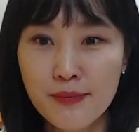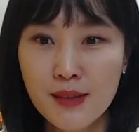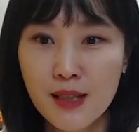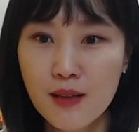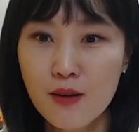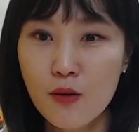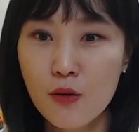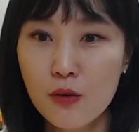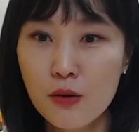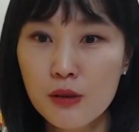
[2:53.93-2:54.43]

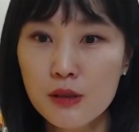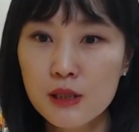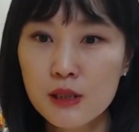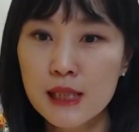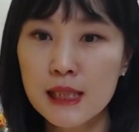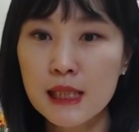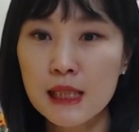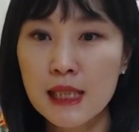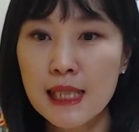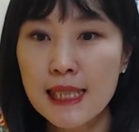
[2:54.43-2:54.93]
어,
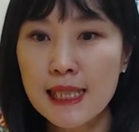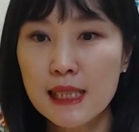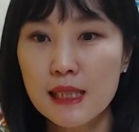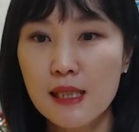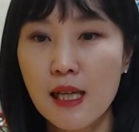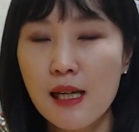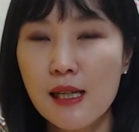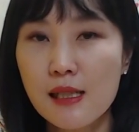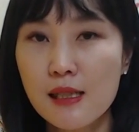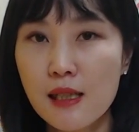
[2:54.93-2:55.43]
굉장히
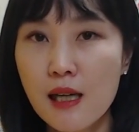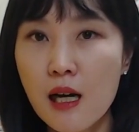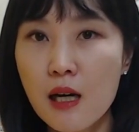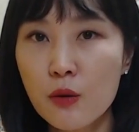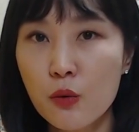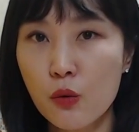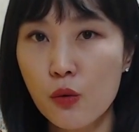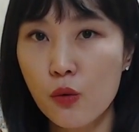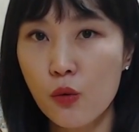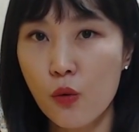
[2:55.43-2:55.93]

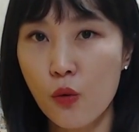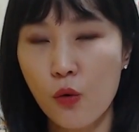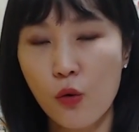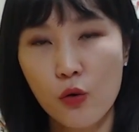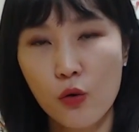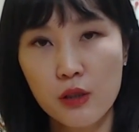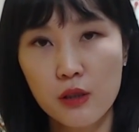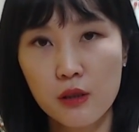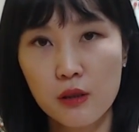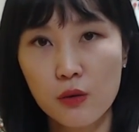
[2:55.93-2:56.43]
날카롭고
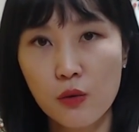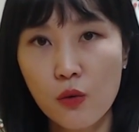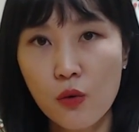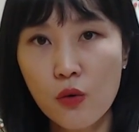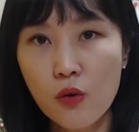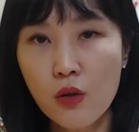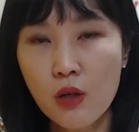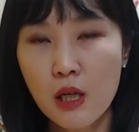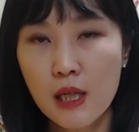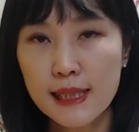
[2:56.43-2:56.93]

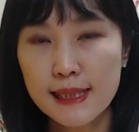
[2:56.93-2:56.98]
그리고